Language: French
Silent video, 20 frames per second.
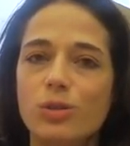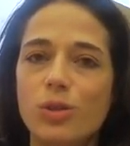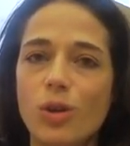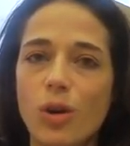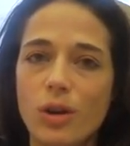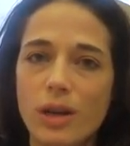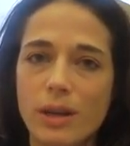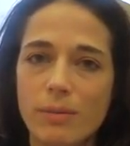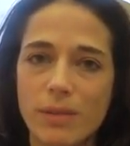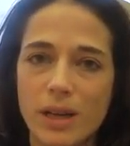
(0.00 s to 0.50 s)

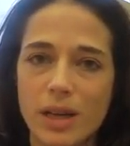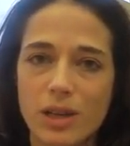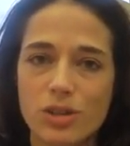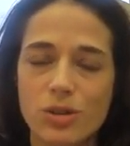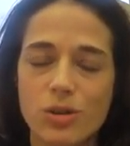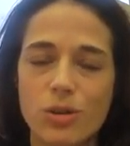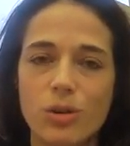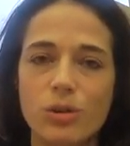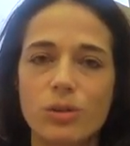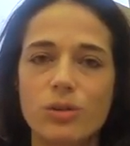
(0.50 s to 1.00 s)
dans
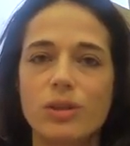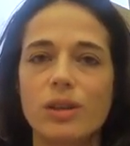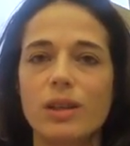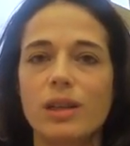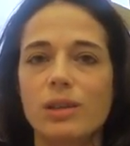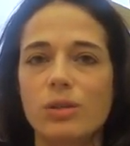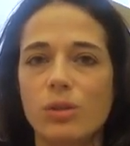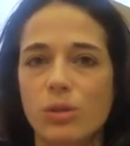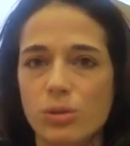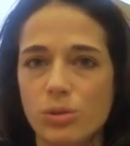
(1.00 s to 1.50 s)
l'émergence
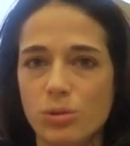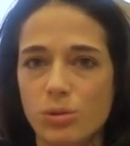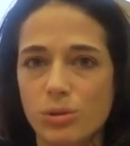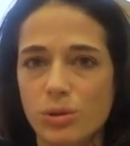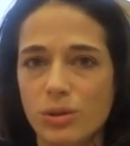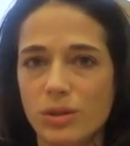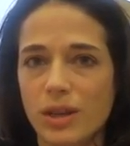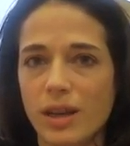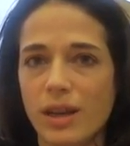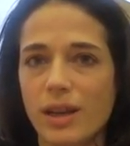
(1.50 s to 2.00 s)
et dans le
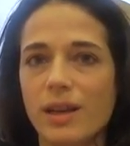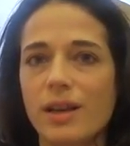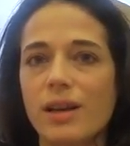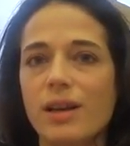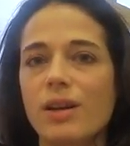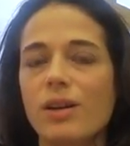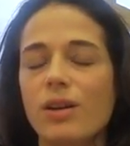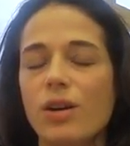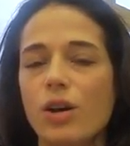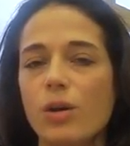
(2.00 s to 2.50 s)
succès
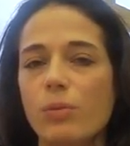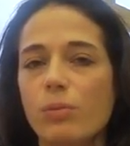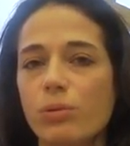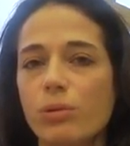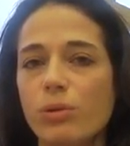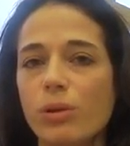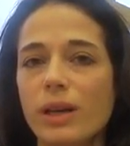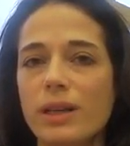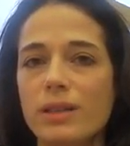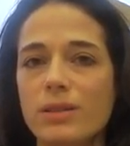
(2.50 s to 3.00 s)

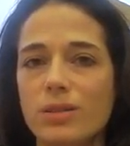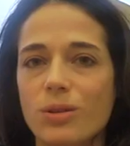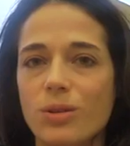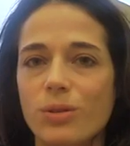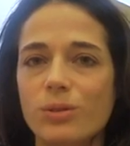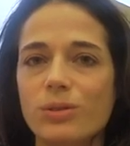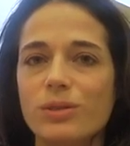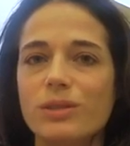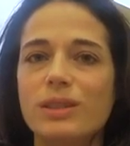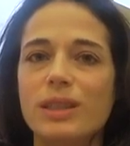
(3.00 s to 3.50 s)
plus
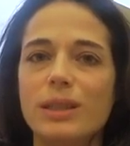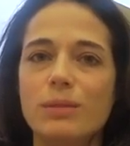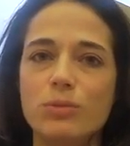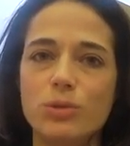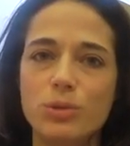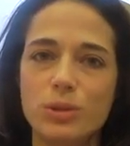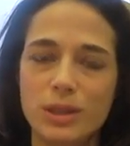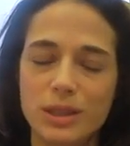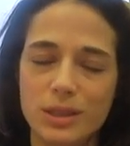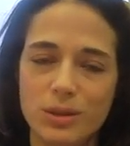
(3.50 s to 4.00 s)
récent des
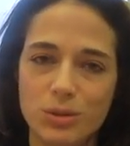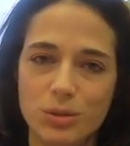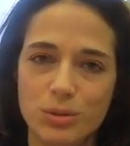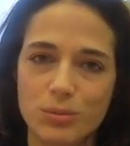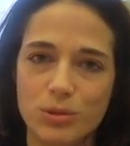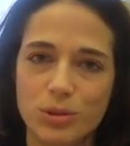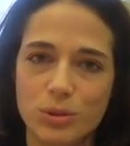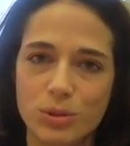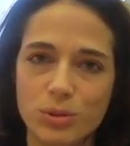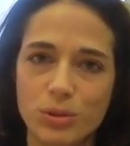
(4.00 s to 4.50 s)
musiques
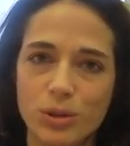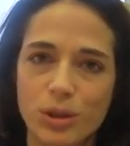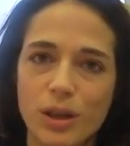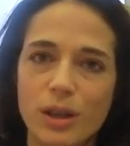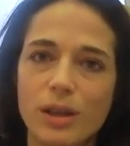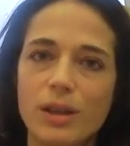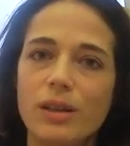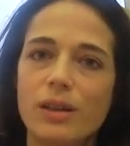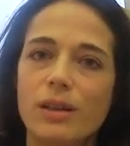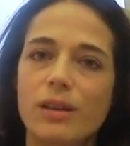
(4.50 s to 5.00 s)
du monde,
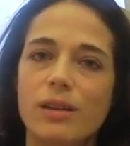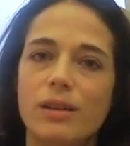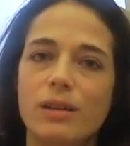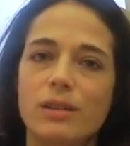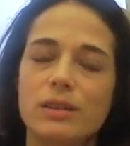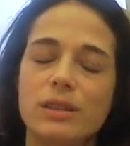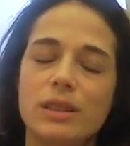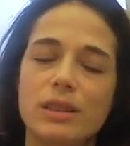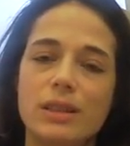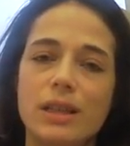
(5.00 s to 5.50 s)

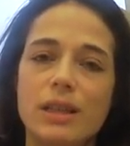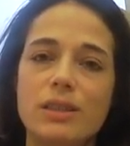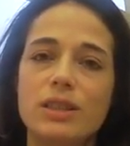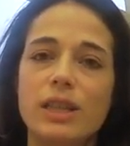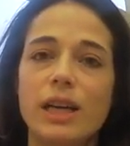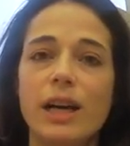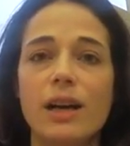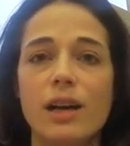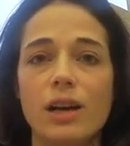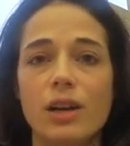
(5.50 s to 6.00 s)

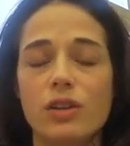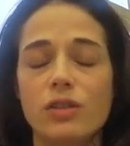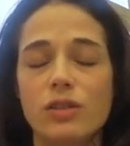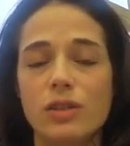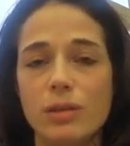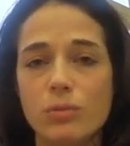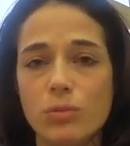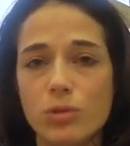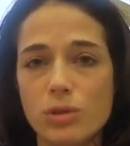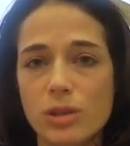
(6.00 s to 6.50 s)
c'est-à-dire
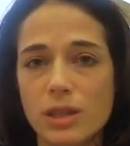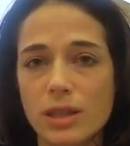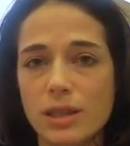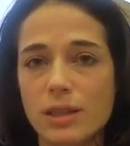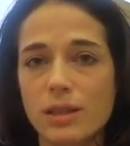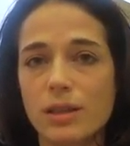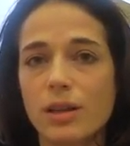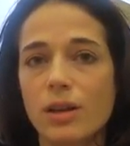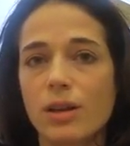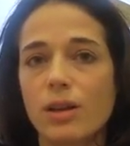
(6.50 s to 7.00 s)
des
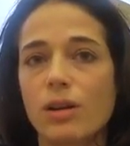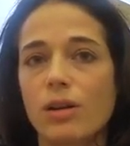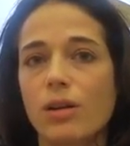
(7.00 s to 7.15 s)
musiques